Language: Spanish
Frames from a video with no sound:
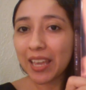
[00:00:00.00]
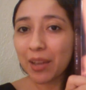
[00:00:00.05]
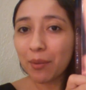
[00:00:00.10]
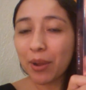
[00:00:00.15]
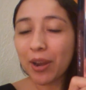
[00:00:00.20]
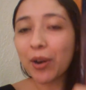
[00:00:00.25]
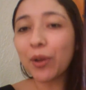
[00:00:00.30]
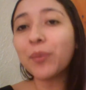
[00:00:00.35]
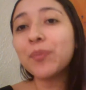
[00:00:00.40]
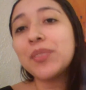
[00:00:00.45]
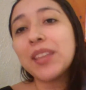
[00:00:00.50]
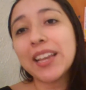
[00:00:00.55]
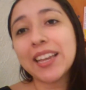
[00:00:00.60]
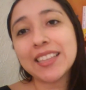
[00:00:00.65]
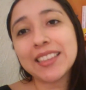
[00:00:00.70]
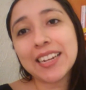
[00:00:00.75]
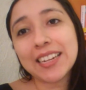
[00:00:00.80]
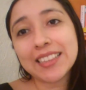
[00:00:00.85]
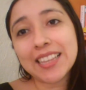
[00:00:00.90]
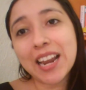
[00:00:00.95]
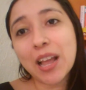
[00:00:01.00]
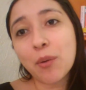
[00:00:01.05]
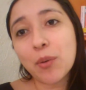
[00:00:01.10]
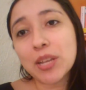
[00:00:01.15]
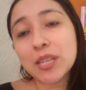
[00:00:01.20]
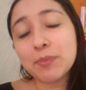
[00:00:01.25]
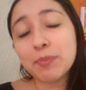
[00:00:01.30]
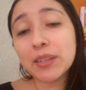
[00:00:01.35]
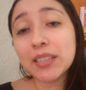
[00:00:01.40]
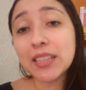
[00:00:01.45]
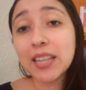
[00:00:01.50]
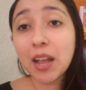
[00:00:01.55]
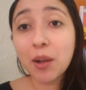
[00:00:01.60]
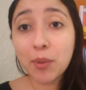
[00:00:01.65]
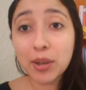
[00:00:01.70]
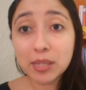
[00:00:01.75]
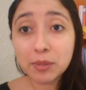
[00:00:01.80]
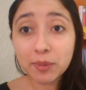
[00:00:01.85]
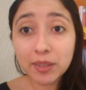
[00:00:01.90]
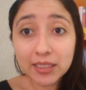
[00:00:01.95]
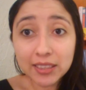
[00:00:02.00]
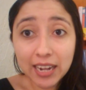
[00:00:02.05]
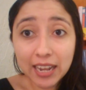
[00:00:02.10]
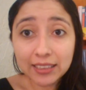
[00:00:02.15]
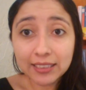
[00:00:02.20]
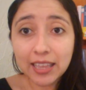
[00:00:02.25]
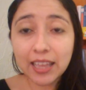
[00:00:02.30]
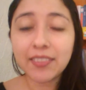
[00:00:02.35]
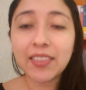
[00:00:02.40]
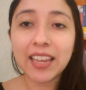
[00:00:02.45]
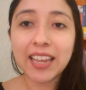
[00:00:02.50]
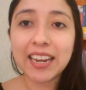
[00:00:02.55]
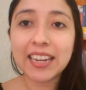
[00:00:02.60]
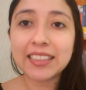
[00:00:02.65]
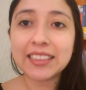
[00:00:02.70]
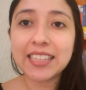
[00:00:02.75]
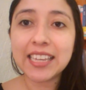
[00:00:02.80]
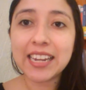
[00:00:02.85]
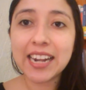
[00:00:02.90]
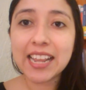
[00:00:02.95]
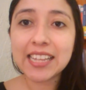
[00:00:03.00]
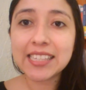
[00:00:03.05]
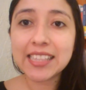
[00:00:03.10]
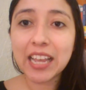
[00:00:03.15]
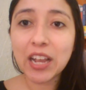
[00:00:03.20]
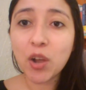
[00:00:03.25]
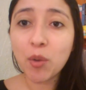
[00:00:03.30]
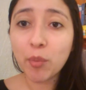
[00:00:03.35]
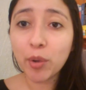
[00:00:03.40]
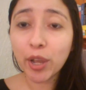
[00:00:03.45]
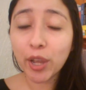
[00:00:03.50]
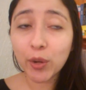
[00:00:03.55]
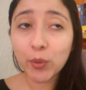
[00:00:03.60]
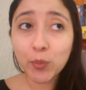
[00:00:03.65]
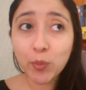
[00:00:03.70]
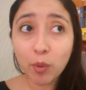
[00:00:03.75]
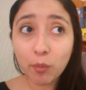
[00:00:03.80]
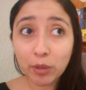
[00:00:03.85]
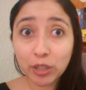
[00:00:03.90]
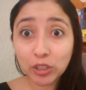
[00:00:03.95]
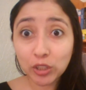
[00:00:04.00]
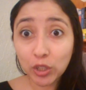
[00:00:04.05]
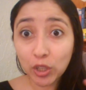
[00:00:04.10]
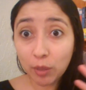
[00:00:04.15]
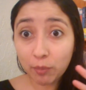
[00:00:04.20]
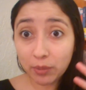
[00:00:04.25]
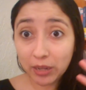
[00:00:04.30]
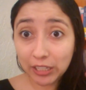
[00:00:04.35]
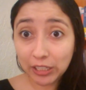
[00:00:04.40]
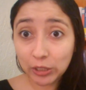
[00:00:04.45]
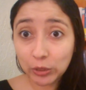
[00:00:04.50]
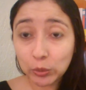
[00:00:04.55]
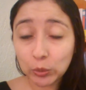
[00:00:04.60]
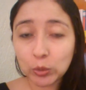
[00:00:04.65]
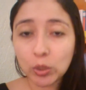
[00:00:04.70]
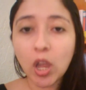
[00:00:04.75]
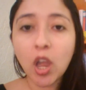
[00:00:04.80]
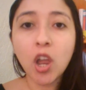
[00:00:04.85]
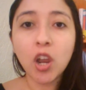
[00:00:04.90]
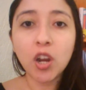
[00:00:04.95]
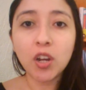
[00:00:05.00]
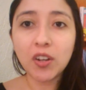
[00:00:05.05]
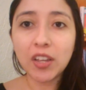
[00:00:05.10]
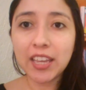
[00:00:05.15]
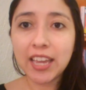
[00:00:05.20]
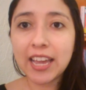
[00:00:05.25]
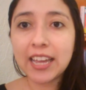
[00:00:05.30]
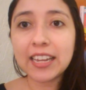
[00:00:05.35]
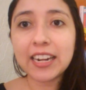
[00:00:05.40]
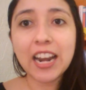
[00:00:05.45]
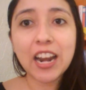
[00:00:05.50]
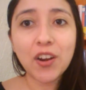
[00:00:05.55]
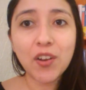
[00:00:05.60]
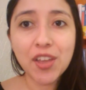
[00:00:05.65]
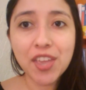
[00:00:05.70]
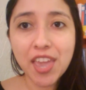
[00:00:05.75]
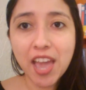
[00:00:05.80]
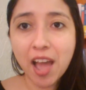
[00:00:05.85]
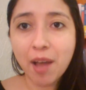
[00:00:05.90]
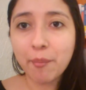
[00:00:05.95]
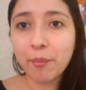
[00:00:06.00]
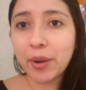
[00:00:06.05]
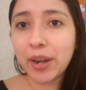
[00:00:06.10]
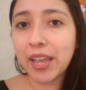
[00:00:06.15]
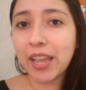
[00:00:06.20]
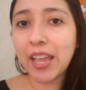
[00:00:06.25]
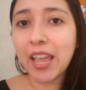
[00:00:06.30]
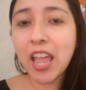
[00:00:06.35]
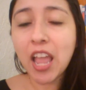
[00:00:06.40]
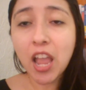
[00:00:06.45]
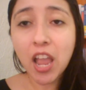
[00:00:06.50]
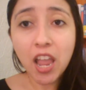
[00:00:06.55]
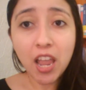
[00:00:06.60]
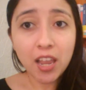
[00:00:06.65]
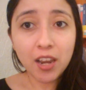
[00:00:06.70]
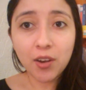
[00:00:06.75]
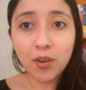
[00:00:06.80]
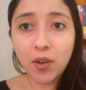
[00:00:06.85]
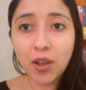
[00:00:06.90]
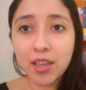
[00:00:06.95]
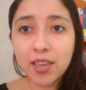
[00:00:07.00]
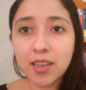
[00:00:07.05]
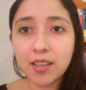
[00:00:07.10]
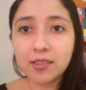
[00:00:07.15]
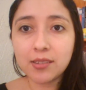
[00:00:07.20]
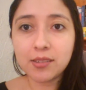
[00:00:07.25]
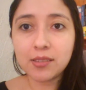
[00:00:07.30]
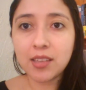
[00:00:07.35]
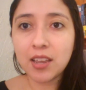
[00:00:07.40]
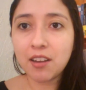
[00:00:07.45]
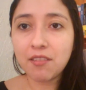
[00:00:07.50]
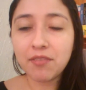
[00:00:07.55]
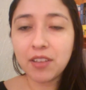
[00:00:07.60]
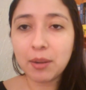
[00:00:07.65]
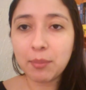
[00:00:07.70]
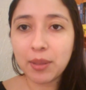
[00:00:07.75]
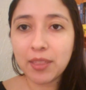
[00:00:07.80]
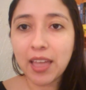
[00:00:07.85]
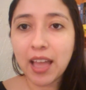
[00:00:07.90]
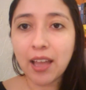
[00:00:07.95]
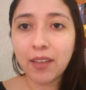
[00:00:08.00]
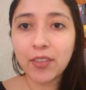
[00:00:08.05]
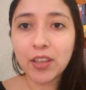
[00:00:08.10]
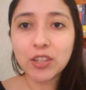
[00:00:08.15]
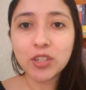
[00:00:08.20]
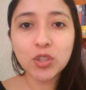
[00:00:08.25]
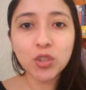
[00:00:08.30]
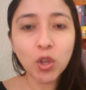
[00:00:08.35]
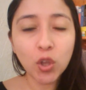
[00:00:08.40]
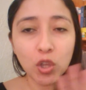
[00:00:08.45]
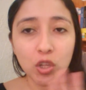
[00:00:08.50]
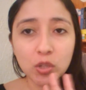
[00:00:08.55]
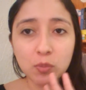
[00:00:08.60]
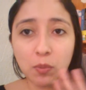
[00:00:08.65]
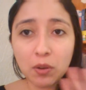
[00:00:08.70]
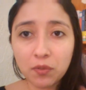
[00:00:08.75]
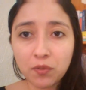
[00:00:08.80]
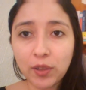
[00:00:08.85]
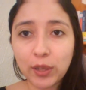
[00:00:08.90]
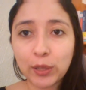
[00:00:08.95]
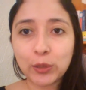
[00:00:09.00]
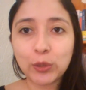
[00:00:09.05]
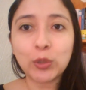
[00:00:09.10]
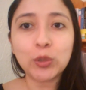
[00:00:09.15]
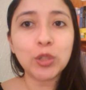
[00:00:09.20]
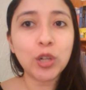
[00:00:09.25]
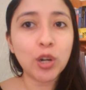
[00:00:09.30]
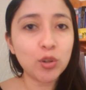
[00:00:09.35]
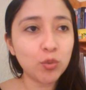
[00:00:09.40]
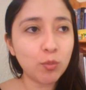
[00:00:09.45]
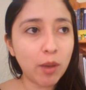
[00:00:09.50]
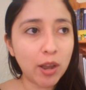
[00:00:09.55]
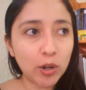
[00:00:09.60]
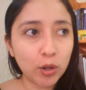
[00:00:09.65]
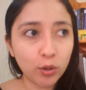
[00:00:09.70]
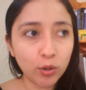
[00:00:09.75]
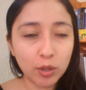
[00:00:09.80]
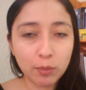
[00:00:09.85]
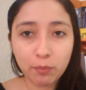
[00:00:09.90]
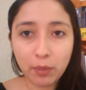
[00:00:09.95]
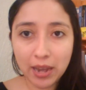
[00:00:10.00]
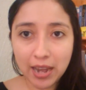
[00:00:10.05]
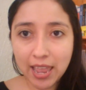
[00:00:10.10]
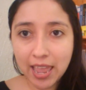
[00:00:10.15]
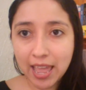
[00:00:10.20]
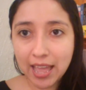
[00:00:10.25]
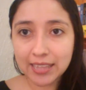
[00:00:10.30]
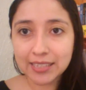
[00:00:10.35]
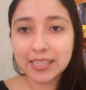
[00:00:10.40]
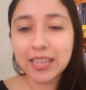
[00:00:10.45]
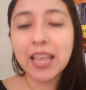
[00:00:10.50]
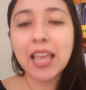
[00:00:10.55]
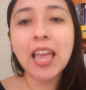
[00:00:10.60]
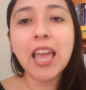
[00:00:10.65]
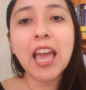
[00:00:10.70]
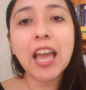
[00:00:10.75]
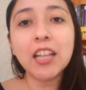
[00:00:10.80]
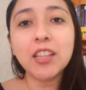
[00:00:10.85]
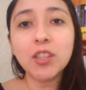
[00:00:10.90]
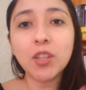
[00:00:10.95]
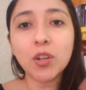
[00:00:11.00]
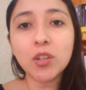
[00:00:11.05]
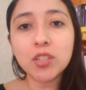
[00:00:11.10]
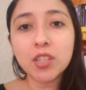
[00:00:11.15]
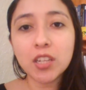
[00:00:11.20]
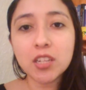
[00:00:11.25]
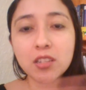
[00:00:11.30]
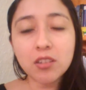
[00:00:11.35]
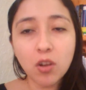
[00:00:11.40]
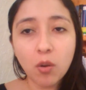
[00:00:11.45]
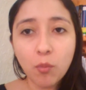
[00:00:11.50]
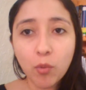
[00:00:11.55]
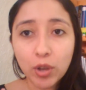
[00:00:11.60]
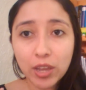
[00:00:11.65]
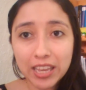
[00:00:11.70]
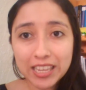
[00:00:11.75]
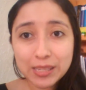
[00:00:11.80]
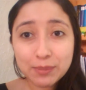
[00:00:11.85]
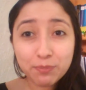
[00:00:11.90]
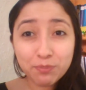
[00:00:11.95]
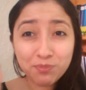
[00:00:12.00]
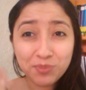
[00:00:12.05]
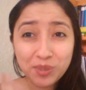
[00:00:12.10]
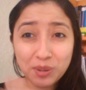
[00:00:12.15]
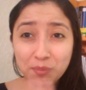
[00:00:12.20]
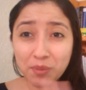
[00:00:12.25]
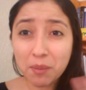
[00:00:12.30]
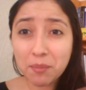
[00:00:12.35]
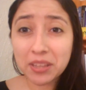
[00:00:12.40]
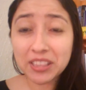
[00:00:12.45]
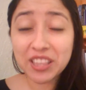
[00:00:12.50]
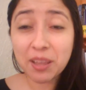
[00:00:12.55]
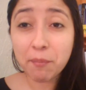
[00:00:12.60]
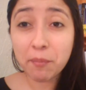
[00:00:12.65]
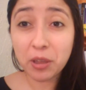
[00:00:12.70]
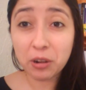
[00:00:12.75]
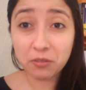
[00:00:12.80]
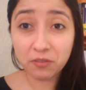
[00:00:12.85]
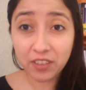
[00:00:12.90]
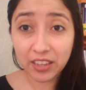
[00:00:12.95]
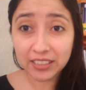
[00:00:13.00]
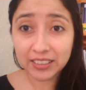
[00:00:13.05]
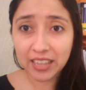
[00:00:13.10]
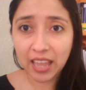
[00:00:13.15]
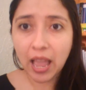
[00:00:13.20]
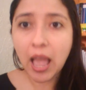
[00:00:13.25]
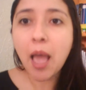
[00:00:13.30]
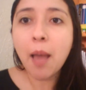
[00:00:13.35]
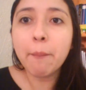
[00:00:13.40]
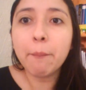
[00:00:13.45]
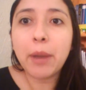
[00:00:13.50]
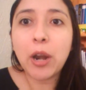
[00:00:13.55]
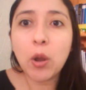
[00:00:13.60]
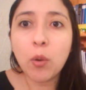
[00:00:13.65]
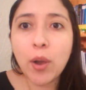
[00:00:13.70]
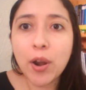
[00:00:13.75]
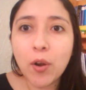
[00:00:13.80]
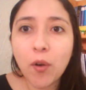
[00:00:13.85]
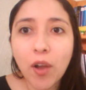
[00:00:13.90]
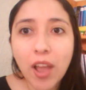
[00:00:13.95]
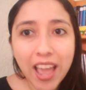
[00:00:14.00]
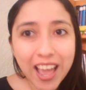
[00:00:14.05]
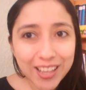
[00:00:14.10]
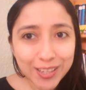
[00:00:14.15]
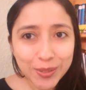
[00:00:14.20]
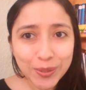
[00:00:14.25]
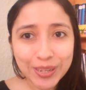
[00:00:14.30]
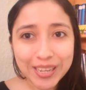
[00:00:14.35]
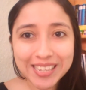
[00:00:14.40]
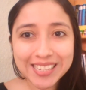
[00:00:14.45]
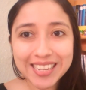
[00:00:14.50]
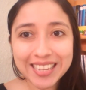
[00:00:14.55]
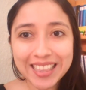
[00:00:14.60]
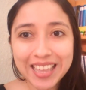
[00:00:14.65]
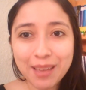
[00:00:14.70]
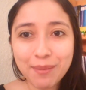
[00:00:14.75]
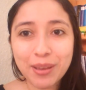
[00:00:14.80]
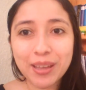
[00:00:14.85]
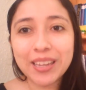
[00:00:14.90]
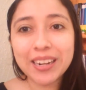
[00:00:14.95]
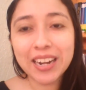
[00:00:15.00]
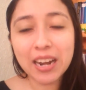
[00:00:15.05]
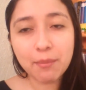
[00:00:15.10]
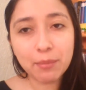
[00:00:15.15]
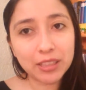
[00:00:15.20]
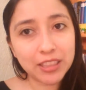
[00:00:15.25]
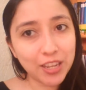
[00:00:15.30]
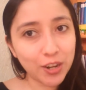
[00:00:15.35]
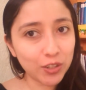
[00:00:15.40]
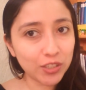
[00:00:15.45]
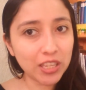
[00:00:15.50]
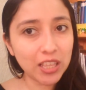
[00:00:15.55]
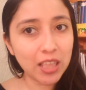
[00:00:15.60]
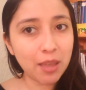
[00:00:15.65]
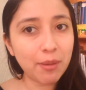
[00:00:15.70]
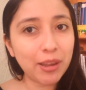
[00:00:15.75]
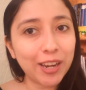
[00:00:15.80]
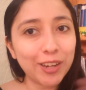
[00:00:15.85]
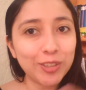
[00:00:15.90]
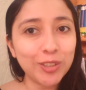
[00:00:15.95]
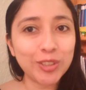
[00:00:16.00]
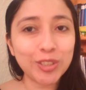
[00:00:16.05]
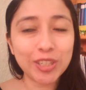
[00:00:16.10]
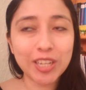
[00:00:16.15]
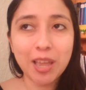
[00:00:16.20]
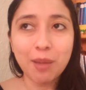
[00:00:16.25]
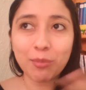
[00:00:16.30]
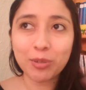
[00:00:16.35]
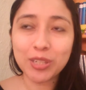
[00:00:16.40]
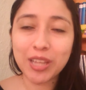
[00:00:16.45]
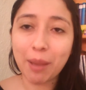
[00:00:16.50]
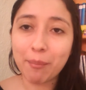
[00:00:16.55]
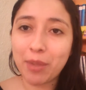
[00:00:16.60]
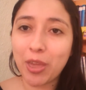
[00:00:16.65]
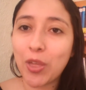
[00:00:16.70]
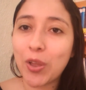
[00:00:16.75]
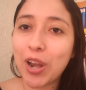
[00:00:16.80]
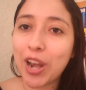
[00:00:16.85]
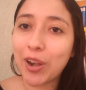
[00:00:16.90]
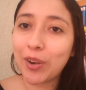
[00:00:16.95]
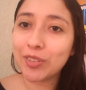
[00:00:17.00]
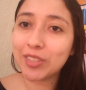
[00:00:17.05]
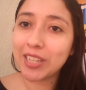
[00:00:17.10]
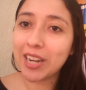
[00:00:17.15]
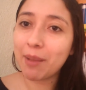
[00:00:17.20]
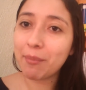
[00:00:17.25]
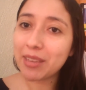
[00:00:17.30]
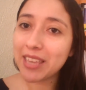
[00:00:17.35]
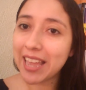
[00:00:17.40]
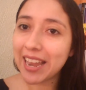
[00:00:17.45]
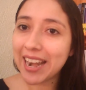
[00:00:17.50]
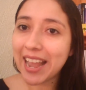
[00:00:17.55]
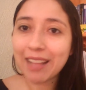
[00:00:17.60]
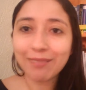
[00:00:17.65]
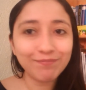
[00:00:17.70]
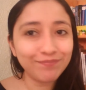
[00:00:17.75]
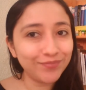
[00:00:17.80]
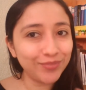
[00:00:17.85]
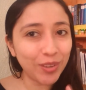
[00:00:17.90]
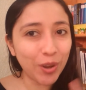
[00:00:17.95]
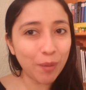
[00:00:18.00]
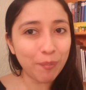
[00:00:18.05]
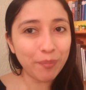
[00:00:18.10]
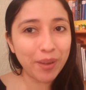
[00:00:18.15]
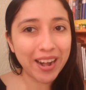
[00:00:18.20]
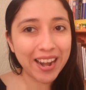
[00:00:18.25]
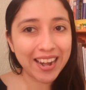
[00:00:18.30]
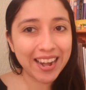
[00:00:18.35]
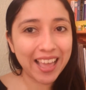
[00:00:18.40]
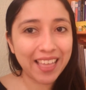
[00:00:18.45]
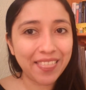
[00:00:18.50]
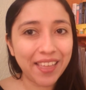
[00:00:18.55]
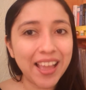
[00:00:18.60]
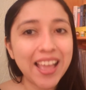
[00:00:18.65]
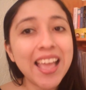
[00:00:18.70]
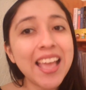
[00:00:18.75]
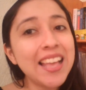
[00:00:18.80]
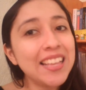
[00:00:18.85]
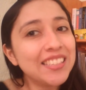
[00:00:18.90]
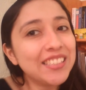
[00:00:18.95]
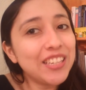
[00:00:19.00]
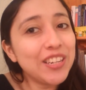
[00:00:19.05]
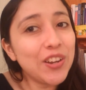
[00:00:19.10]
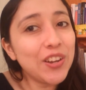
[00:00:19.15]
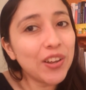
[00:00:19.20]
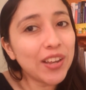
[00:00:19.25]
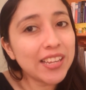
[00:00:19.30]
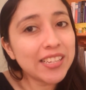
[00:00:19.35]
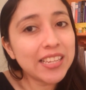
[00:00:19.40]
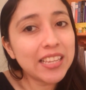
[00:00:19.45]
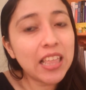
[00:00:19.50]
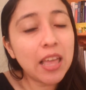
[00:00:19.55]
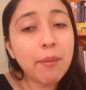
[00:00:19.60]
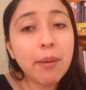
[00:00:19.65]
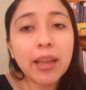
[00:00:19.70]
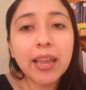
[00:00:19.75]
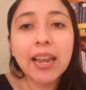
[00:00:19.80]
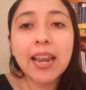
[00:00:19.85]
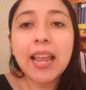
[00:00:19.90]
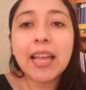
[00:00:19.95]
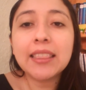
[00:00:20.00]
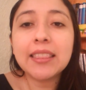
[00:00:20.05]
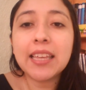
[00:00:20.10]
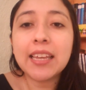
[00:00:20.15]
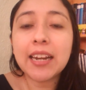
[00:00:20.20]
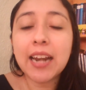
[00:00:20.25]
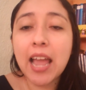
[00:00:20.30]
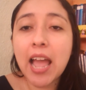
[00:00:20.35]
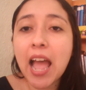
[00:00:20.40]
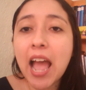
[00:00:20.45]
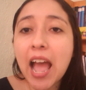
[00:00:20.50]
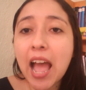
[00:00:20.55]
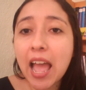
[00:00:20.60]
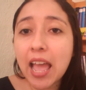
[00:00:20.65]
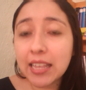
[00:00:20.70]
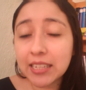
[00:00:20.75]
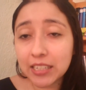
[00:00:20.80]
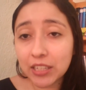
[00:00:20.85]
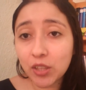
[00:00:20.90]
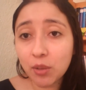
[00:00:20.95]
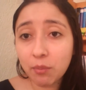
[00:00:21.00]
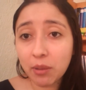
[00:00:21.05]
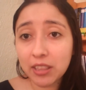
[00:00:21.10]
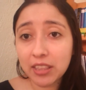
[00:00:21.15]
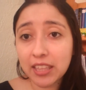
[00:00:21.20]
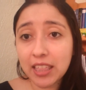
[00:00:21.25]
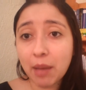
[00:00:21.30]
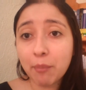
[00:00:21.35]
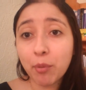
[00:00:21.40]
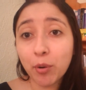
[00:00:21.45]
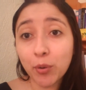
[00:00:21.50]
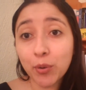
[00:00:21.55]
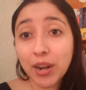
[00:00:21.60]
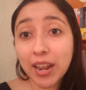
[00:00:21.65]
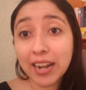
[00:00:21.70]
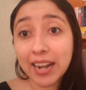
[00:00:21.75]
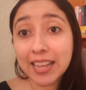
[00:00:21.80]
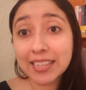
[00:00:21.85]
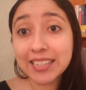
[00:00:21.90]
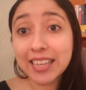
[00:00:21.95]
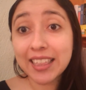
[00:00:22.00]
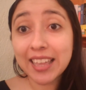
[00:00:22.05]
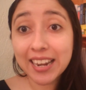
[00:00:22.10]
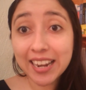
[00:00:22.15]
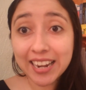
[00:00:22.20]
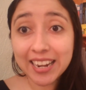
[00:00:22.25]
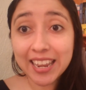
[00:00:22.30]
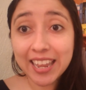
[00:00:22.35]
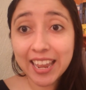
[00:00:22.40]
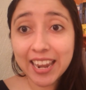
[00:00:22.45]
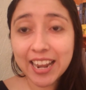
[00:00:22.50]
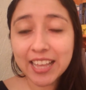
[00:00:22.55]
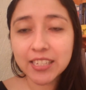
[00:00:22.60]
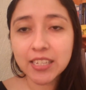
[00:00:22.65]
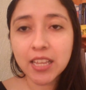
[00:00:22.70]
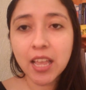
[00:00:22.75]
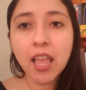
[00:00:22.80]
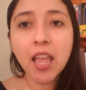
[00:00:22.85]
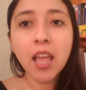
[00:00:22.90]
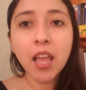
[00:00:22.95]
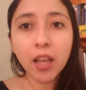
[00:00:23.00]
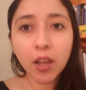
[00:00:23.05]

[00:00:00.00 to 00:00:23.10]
Y bueno, ¿de qué trata la huésped? La huésped trata de que la Tierra está como que en un momento de plenitud. No hay guerra, no hay hambre, no hay este, enfermedades, todo es perfecto, entre los humanos no hay peleas, entonces como que es simplemente perfecta. Pero bueno, ¿esto qué se debe? Realmente no se debe a que nosotros hayamos cambiado de la noche a la mañana, no para nada, sino que se debe a que la Tierra ha sido invadida por una raza de alienígenas